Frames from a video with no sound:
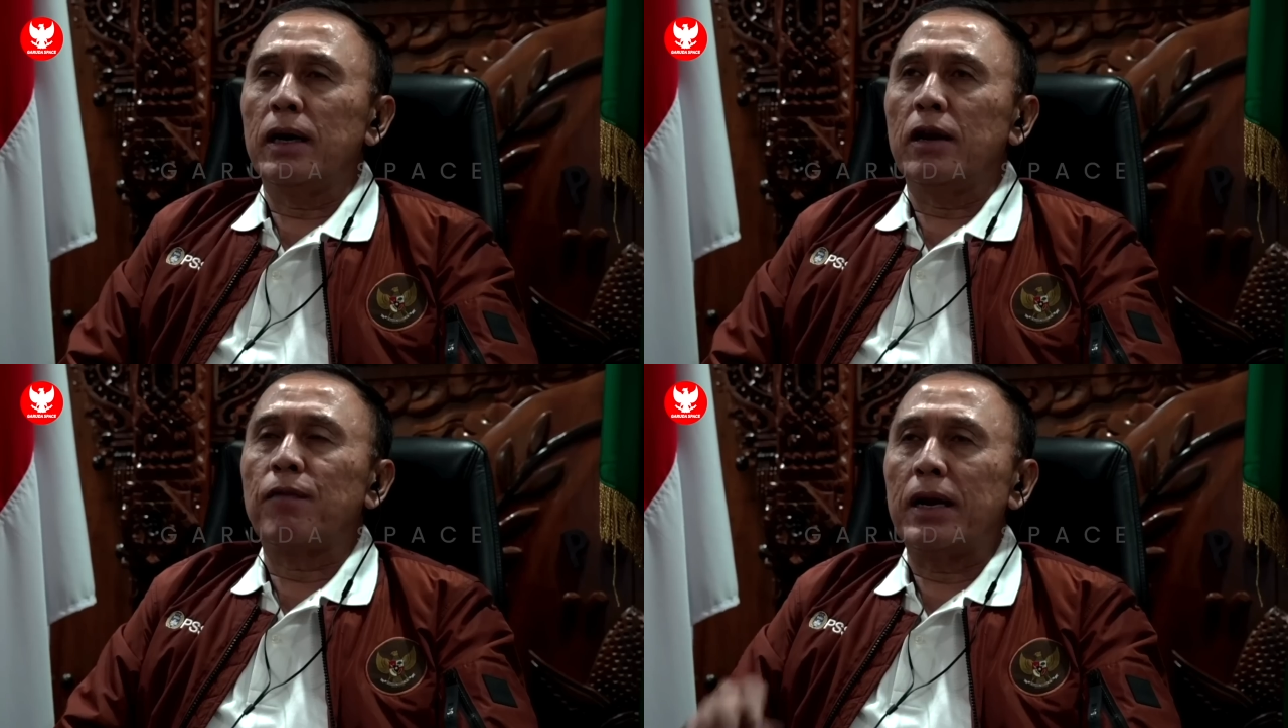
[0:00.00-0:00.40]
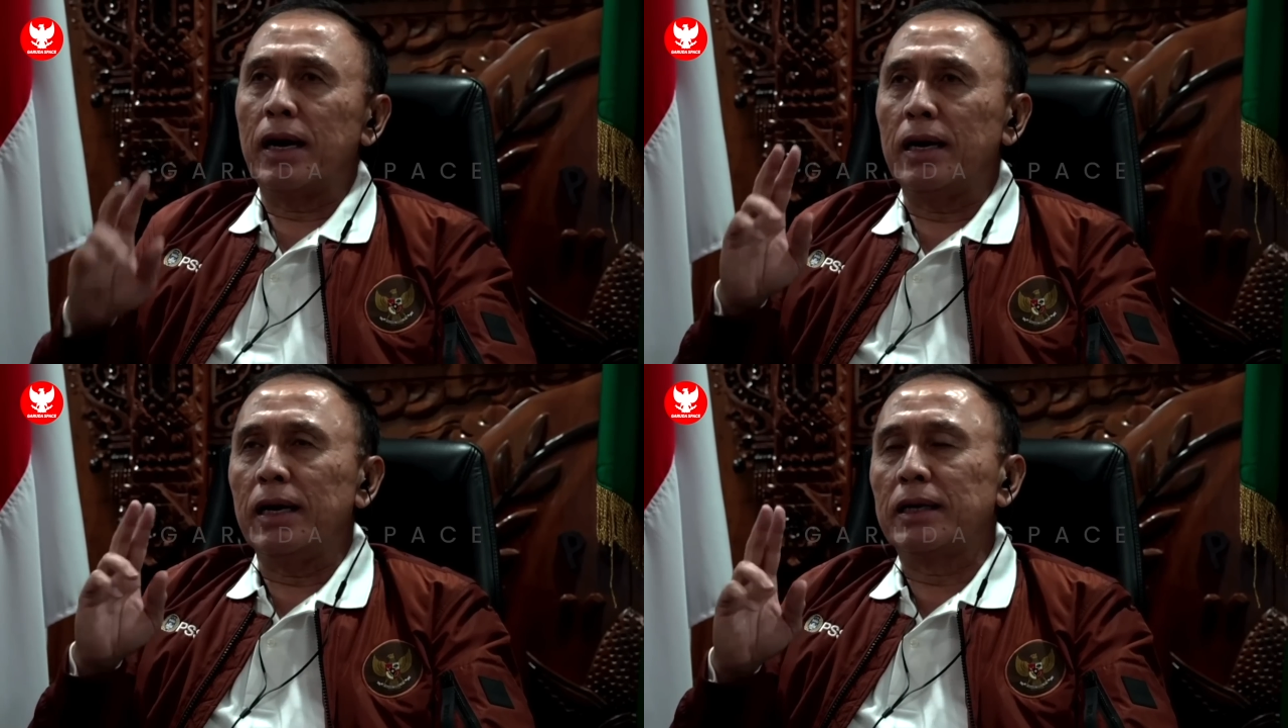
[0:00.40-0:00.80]
yang
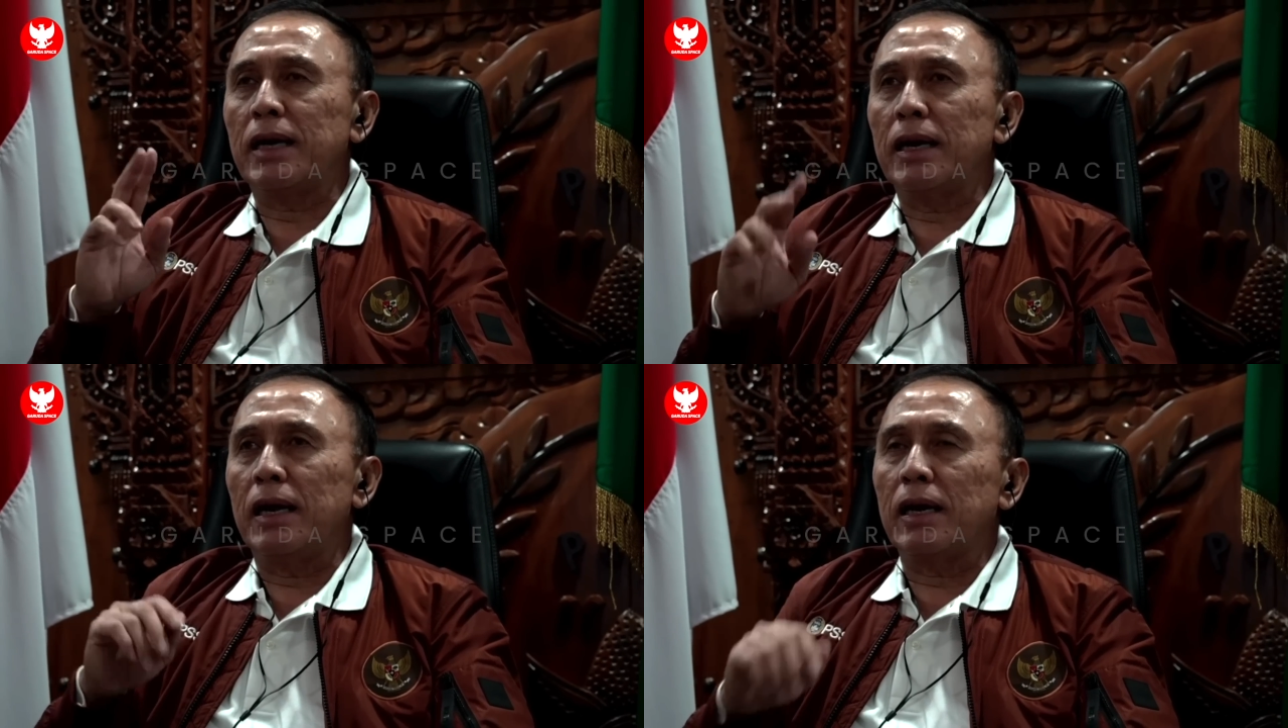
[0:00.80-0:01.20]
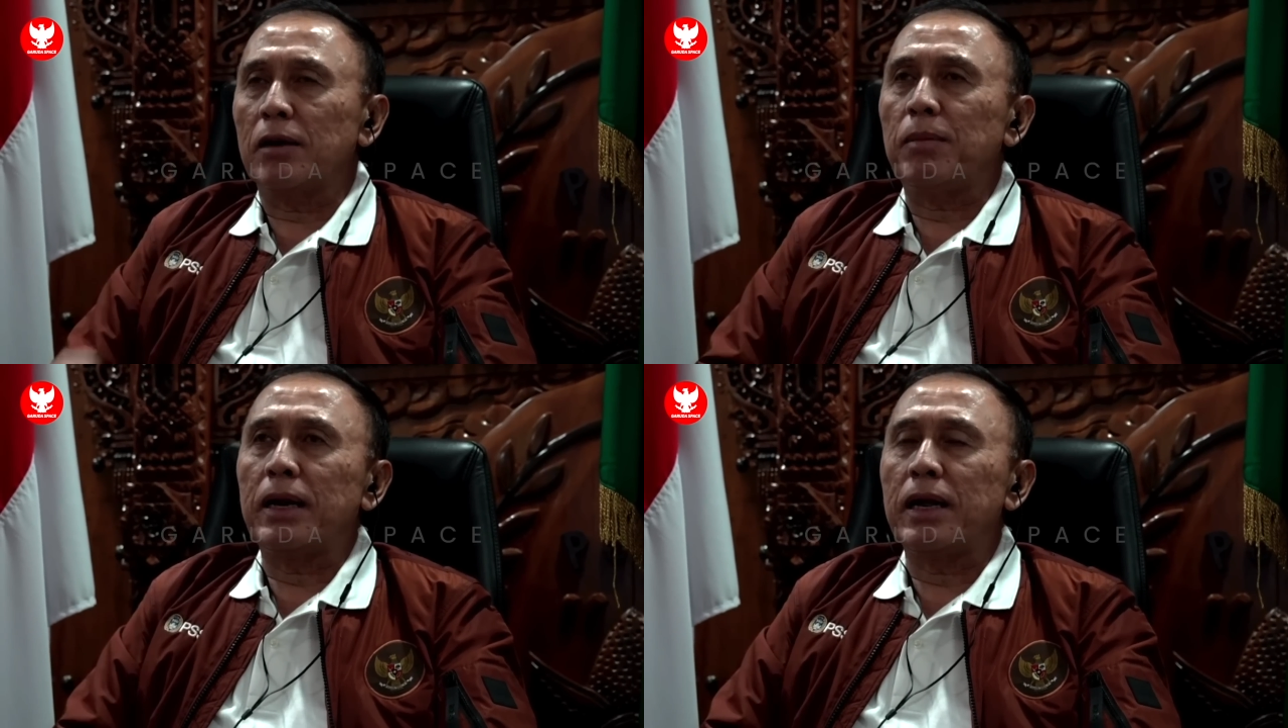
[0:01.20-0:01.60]
diajukan
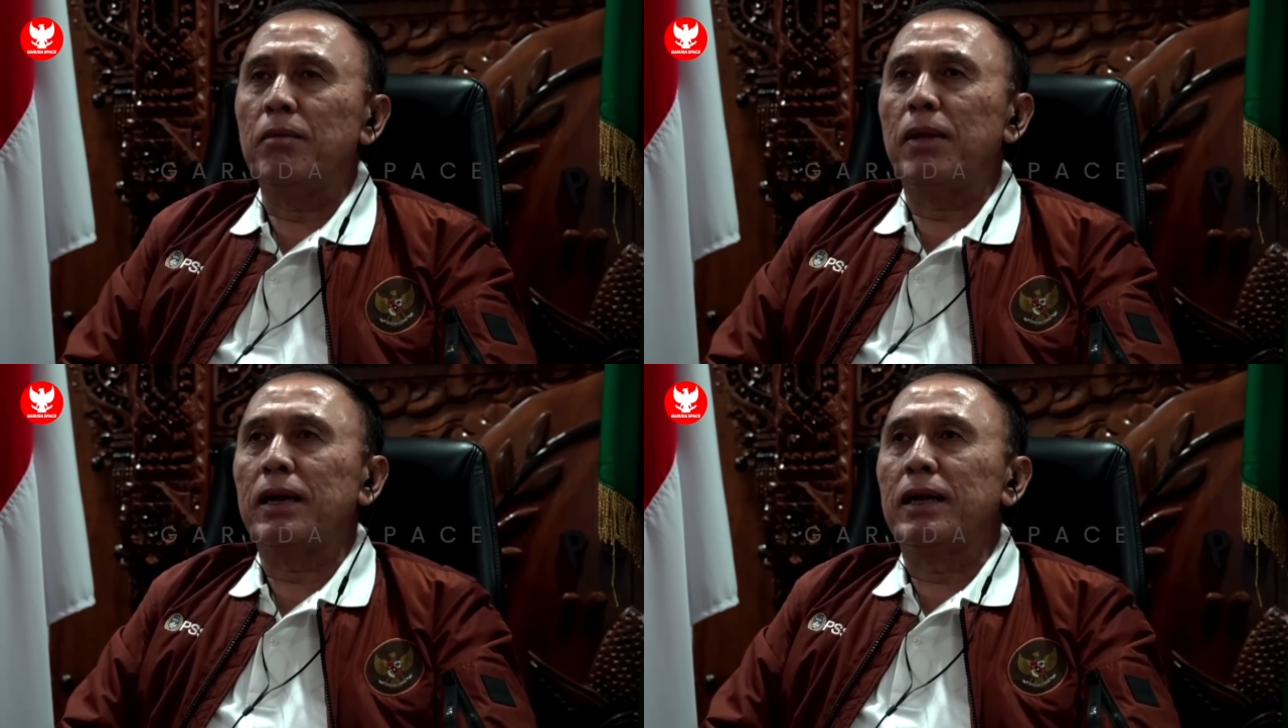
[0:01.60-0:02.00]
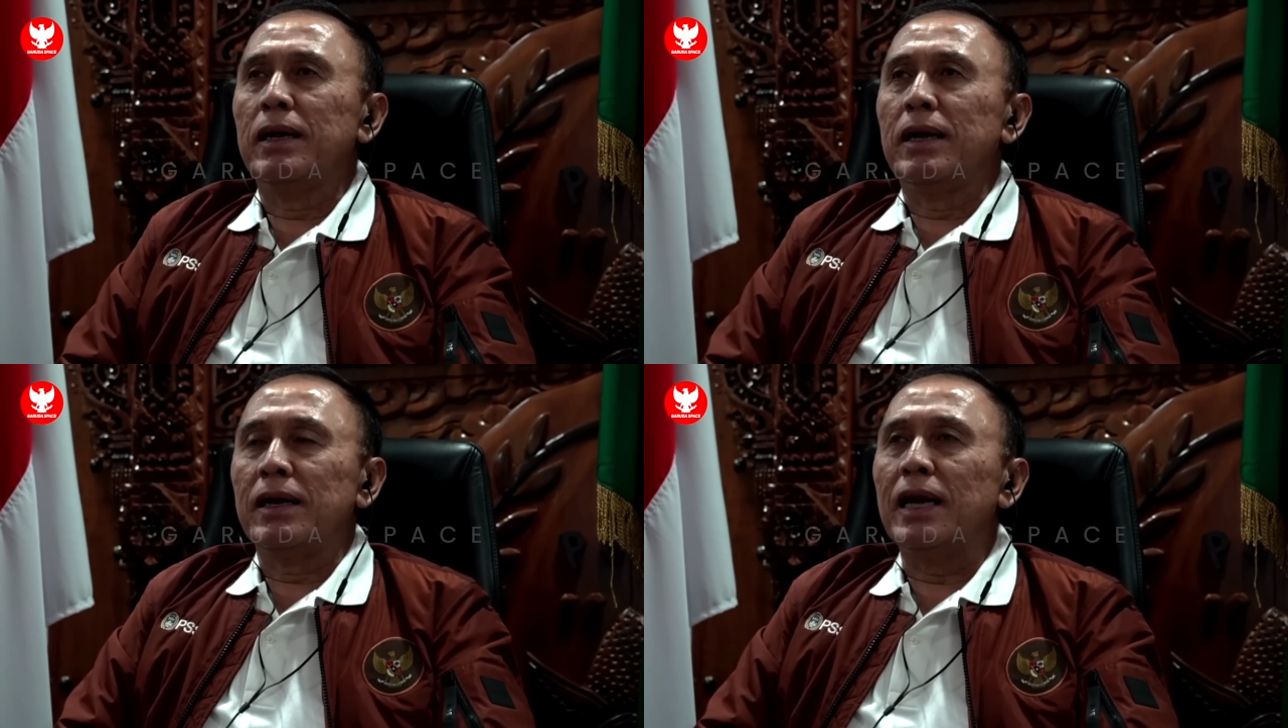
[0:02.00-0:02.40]
Indonesia
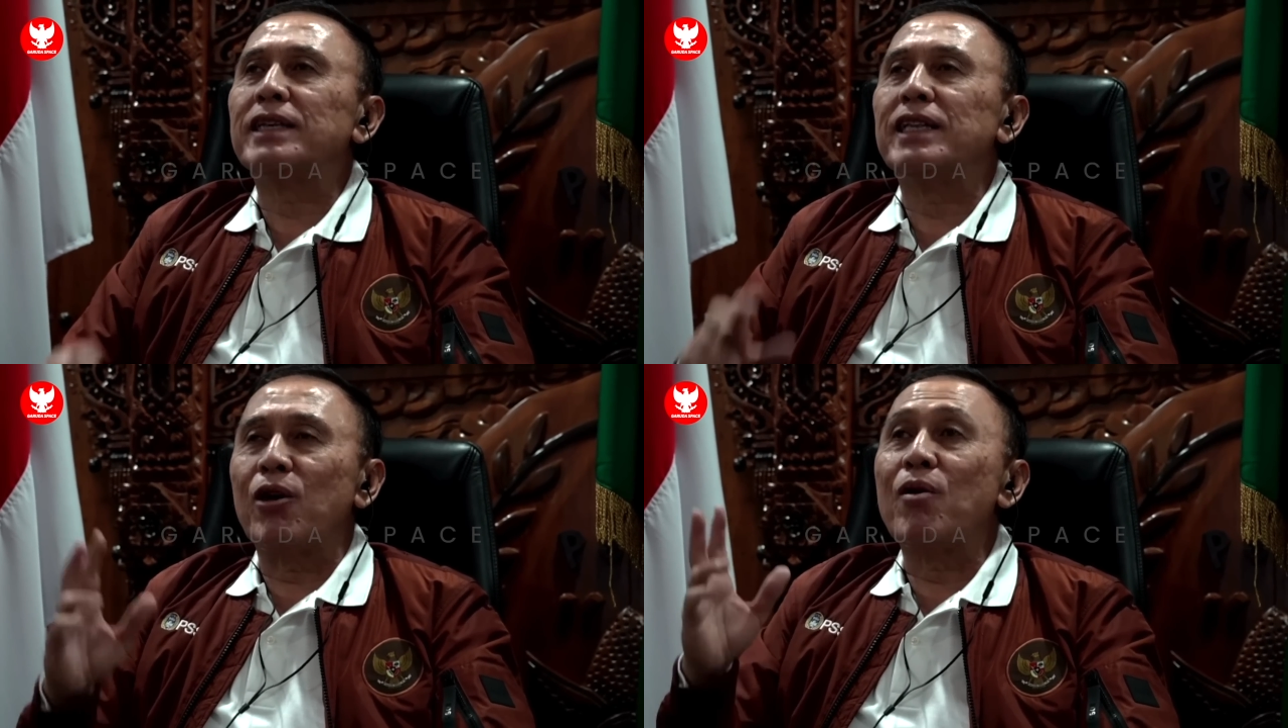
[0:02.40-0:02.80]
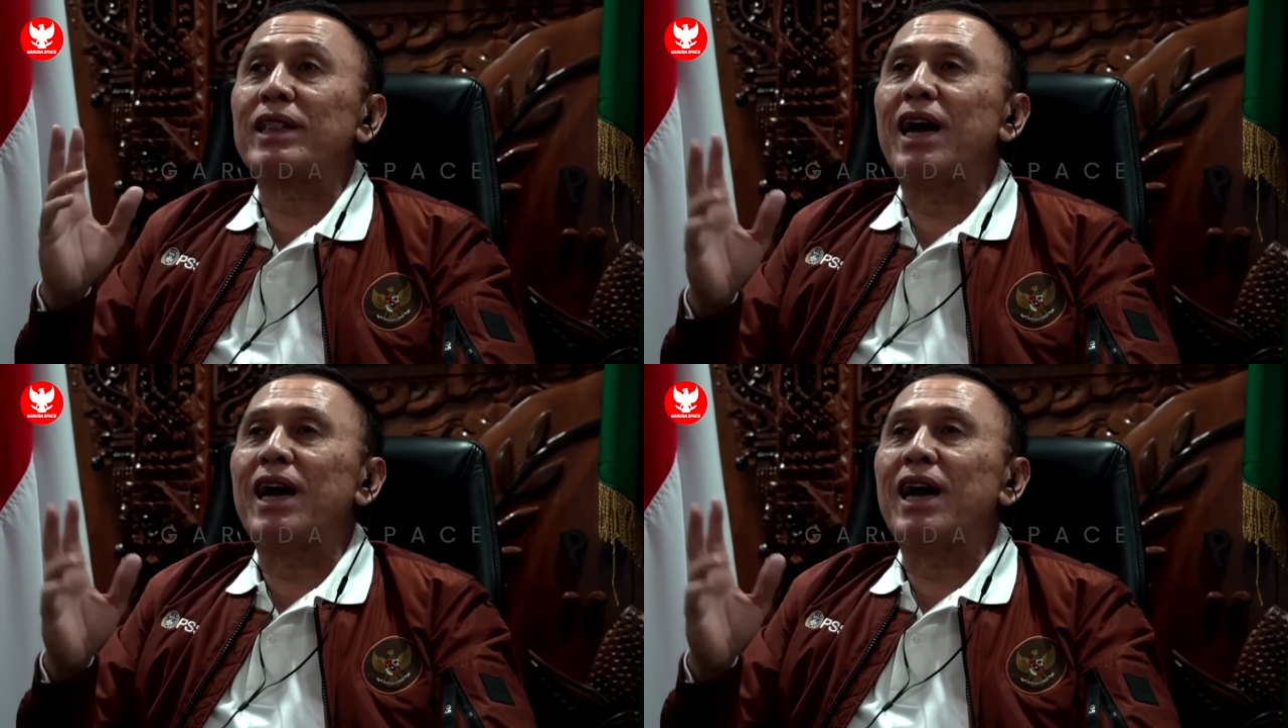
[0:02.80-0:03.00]
sebagai tuan rumah.